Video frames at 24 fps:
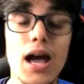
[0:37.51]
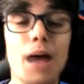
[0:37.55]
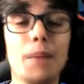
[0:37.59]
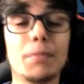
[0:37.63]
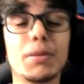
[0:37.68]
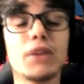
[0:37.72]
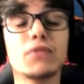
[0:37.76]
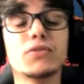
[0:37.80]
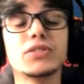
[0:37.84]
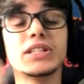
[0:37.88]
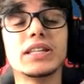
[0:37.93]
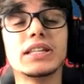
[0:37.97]

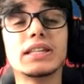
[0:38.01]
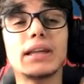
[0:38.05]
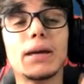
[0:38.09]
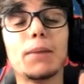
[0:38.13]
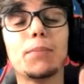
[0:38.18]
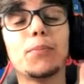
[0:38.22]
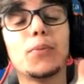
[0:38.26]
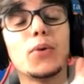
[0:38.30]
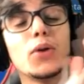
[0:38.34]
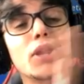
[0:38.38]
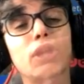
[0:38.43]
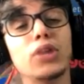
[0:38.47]
pra você estar tá
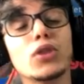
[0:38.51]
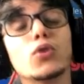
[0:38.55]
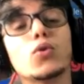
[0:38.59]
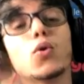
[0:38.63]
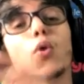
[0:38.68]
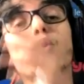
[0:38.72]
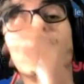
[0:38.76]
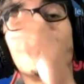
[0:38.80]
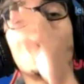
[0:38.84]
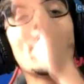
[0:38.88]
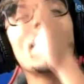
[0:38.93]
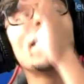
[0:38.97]
podendo
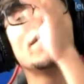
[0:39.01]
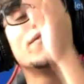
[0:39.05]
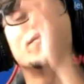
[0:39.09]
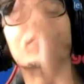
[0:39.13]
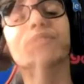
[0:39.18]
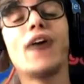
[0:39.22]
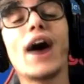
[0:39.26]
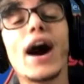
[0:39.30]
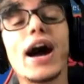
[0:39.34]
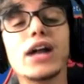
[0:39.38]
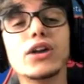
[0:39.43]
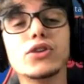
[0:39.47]
concorrer a
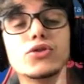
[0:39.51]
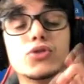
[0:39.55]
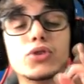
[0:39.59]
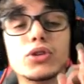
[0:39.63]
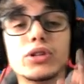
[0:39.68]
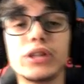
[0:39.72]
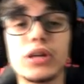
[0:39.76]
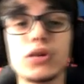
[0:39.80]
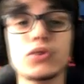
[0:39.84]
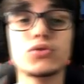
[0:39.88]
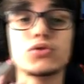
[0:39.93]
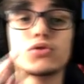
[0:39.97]
vários
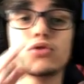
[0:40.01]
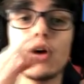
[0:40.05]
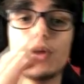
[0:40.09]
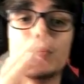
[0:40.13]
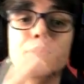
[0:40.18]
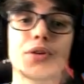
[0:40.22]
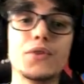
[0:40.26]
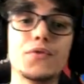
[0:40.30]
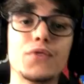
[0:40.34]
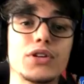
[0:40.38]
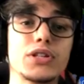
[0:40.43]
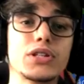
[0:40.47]
sorteios
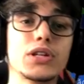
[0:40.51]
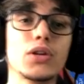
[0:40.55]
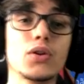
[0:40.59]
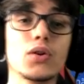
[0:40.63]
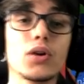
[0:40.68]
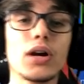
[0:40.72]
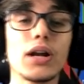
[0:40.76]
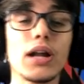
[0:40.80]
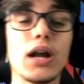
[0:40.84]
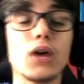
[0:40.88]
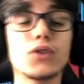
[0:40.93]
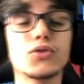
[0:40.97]
tops que eu faço aqui no
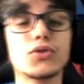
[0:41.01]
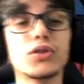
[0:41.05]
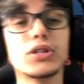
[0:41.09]
canal,